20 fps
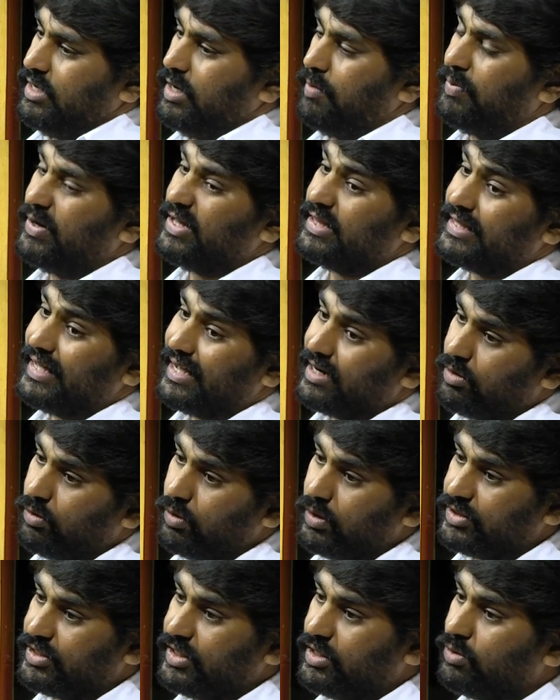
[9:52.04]
எப்படி
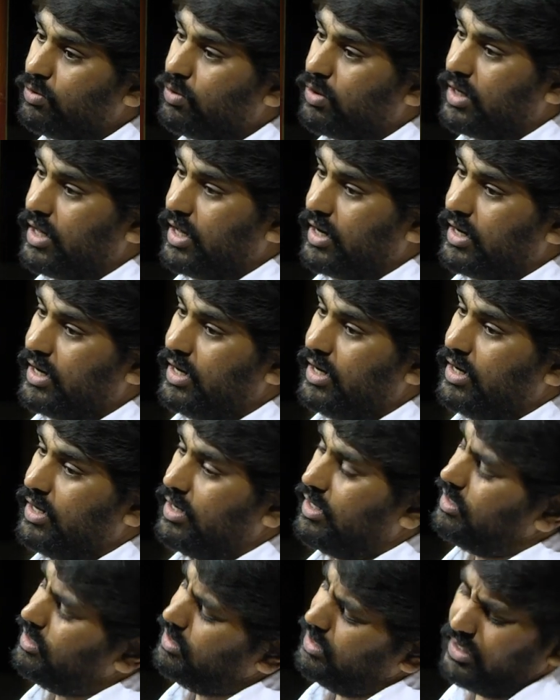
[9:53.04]
தற்கொலை செய்து கொண்டார்கள்
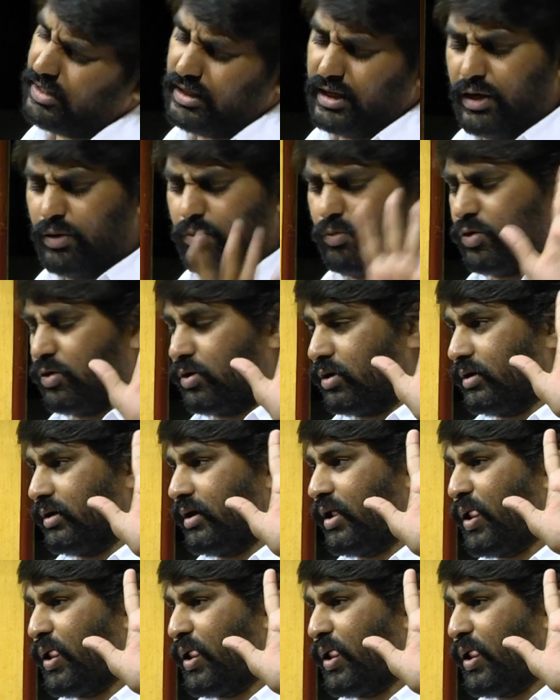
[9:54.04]
ஏதேனும் ஒன்று